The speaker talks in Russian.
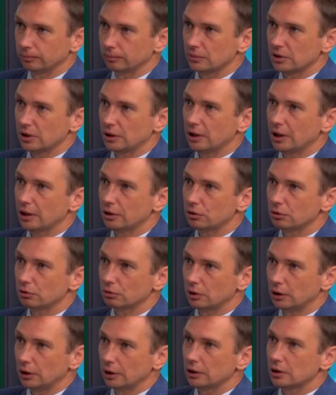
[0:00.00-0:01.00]
занятию,
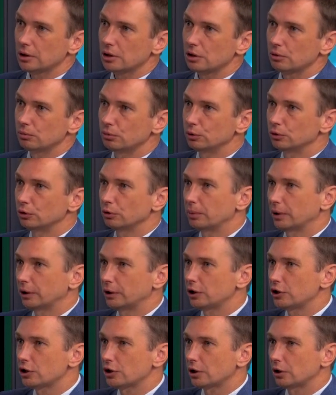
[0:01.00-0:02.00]
к лекции, будет то
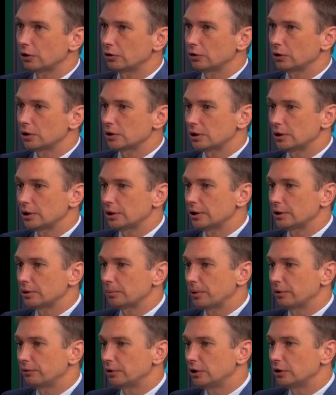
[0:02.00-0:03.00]
практическое какое-то занятие,
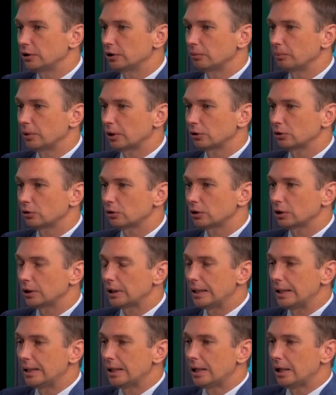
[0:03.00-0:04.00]
проведение лабораторных
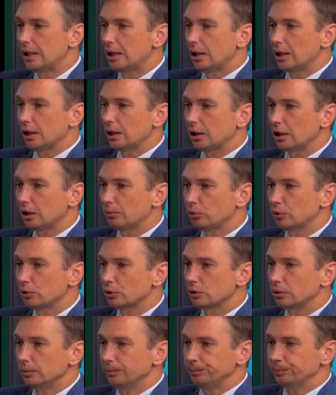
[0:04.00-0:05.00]

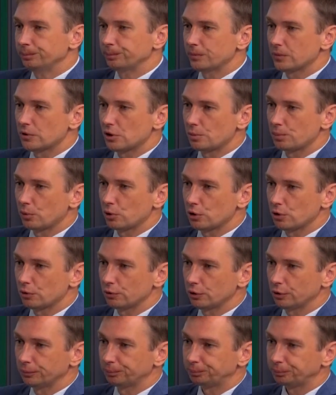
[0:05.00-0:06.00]
работ с
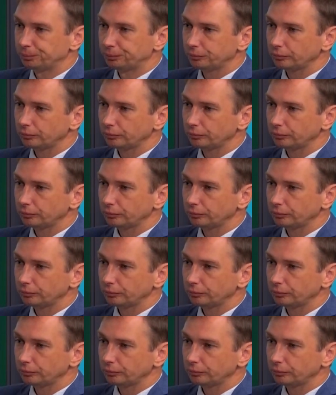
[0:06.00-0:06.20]
использованием